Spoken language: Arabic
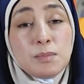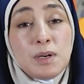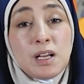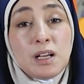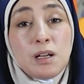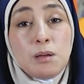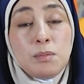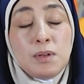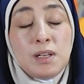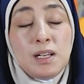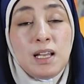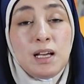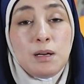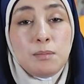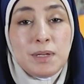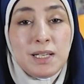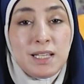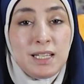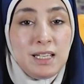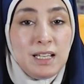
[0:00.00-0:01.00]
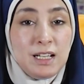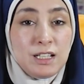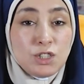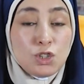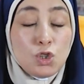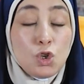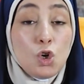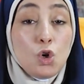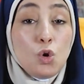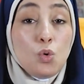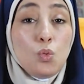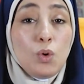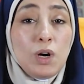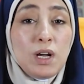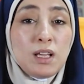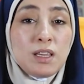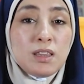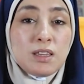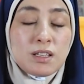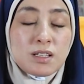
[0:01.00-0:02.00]
ما قبل العمليات
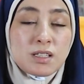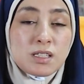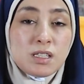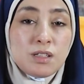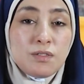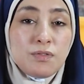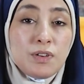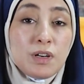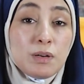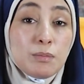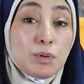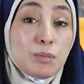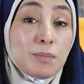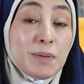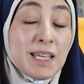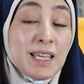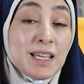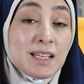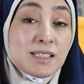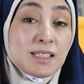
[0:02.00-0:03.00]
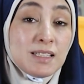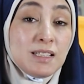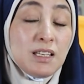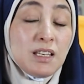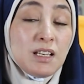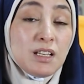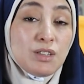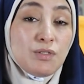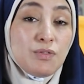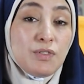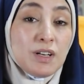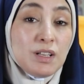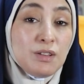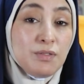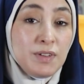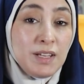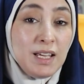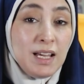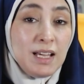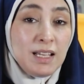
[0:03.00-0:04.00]
وأكثر صفة مميزة للأطفال
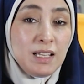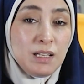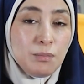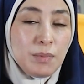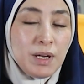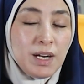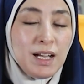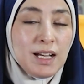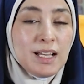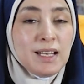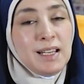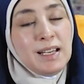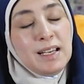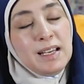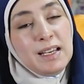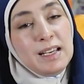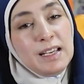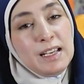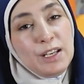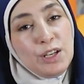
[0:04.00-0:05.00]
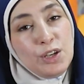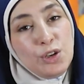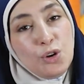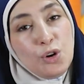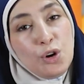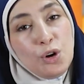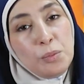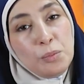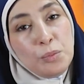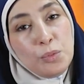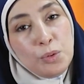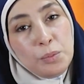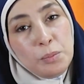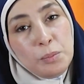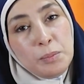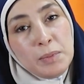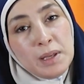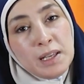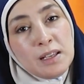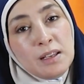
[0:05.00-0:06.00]
في هاي المرحلة إنهم
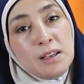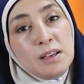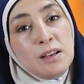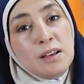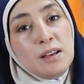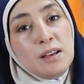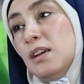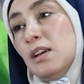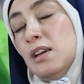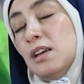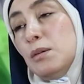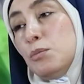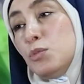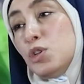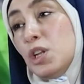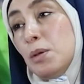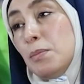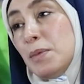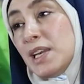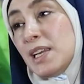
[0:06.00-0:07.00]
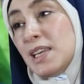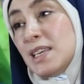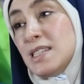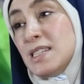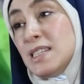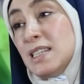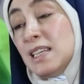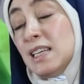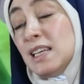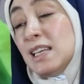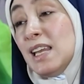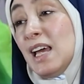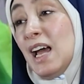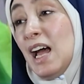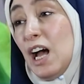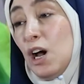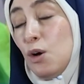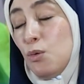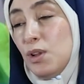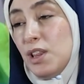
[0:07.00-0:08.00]
هم آه، متمركزين
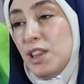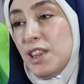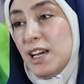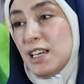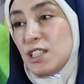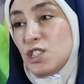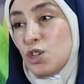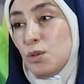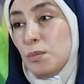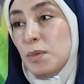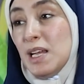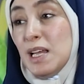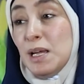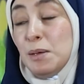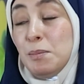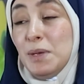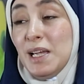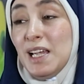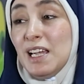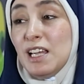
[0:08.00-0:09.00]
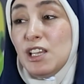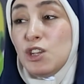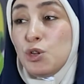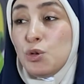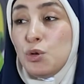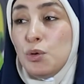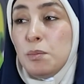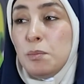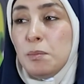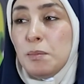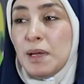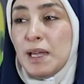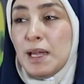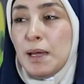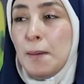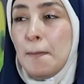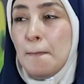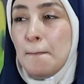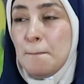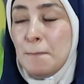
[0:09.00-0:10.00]
حول ذاتهم بحيث هم
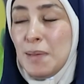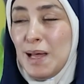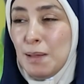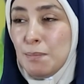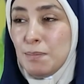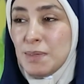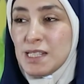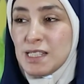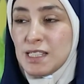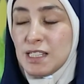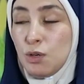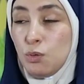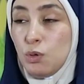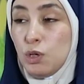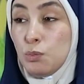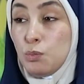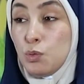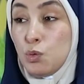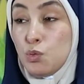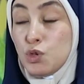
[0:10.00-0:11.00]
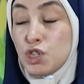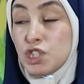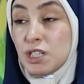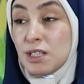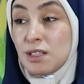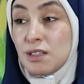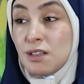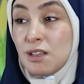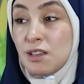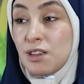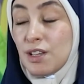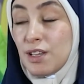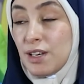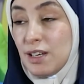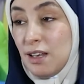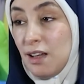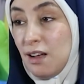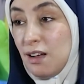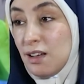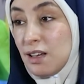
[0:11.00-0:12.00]
ما بيستوعبوا وجهة نظر
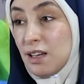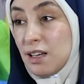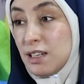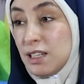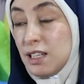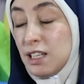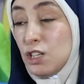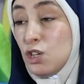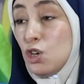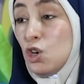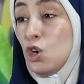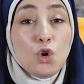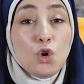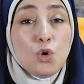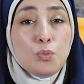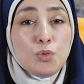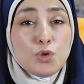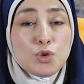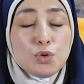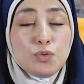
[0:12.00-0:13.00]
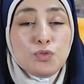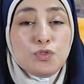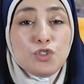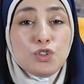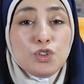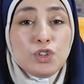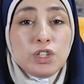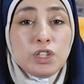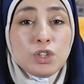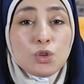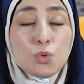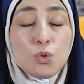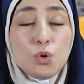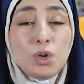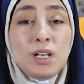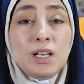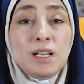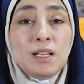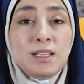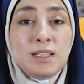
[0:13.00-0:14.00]
الآخرين وبشوفوا أن
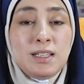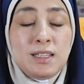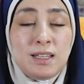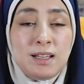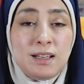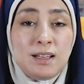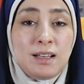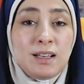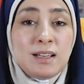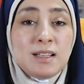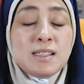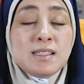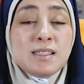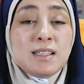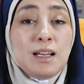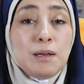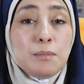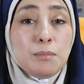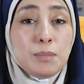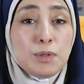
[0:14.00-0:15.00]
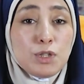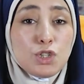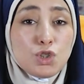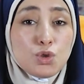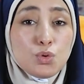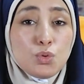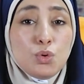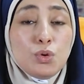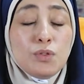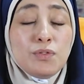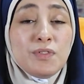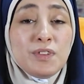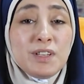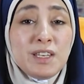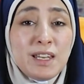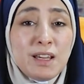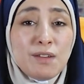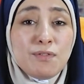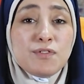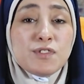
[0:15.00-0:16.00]
كل الناس عم بتشوف
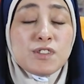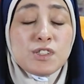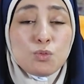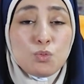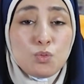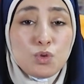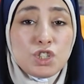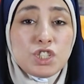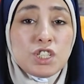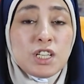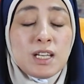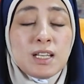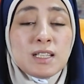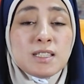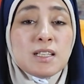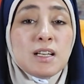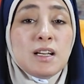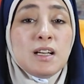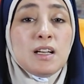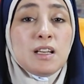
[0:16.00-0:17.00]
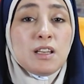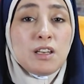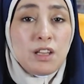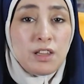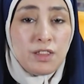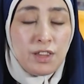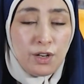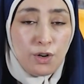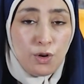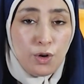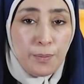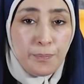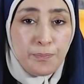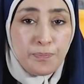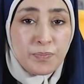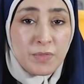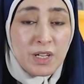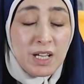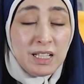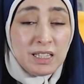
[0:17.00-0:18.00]
نفس وجهة نظرهم
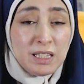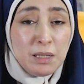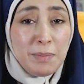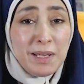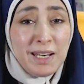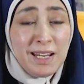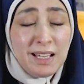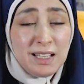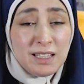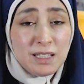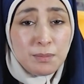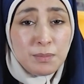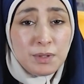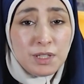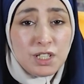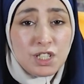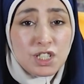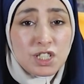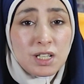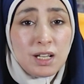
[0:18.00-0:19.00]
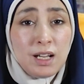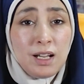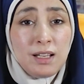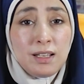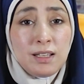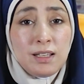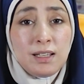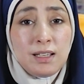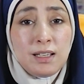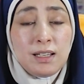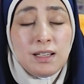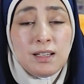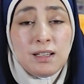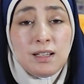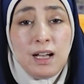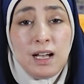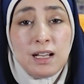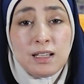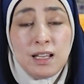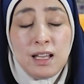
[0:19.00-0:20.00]
طبعا هذا بيرجع
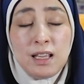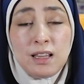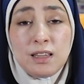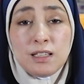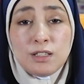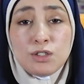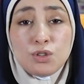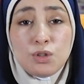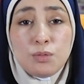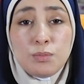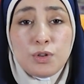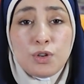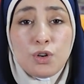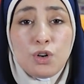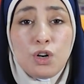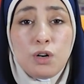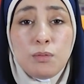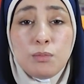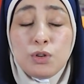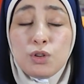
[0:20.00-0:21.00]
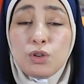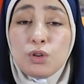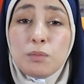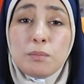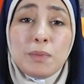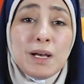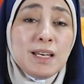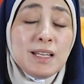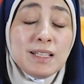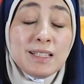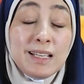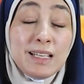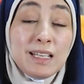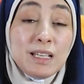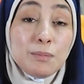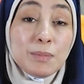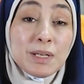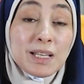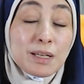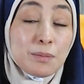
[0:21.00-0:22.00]
لحداثة عمرهم انه ما
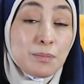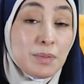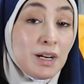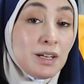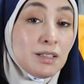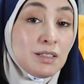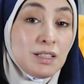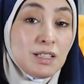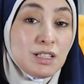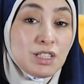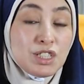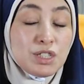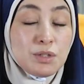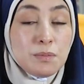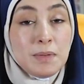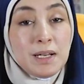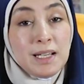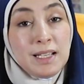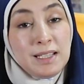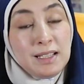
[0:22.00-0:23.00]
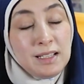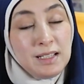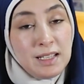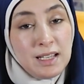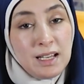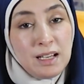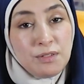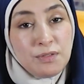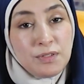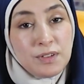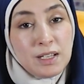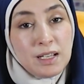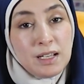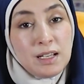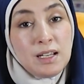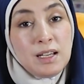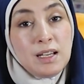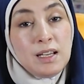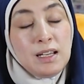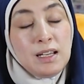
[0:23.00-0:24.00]
لديهم الخبرات الاجتماعية الكافية